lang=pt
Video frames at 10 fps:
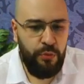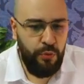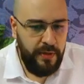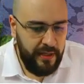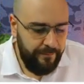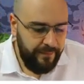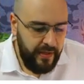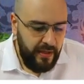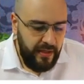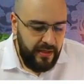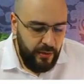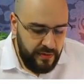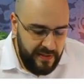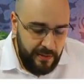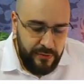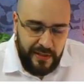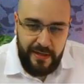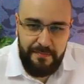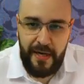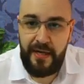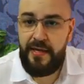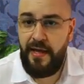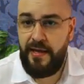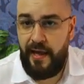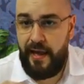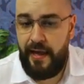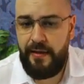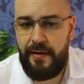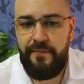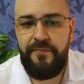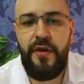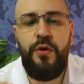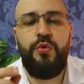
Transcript: pública. E nós temos que lembrar que, em regra,